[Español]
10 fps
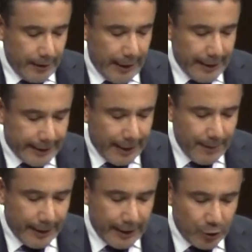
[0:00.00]
El
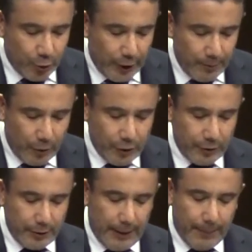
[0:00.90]
dictamen que
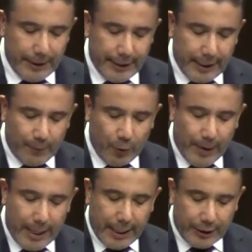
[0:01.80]
discutimos, que plantea
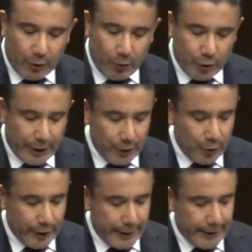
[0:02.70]
reformar el artículo
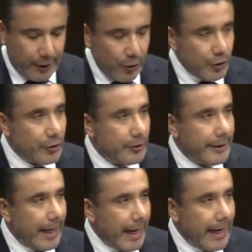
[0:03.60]
132
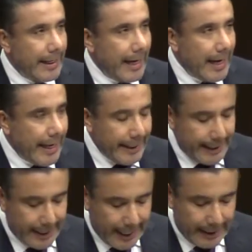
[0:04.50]
de la Ley
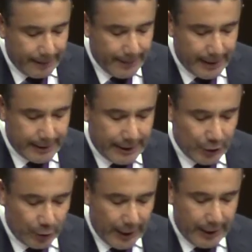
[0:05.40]
General de Bienes
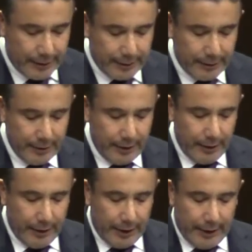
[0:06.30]
Nacionales
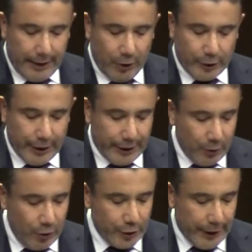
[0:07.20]
y los
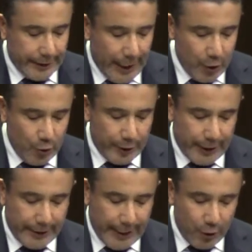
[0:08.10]
artículos 31 y
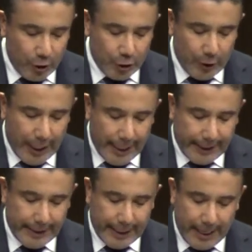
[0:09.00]
38 de la Ley
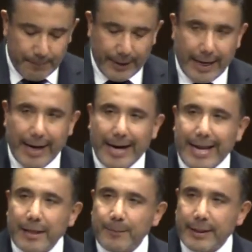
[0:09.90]
General para la
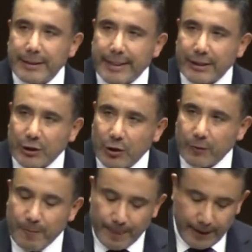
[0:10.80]

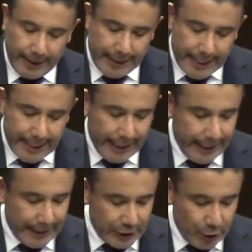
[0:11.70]
Administración y
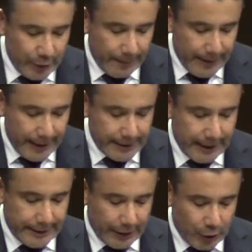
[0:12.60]
enajenación de bienes
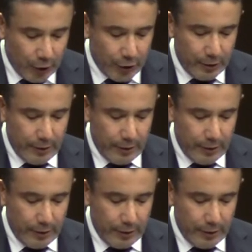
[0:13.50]
del sector,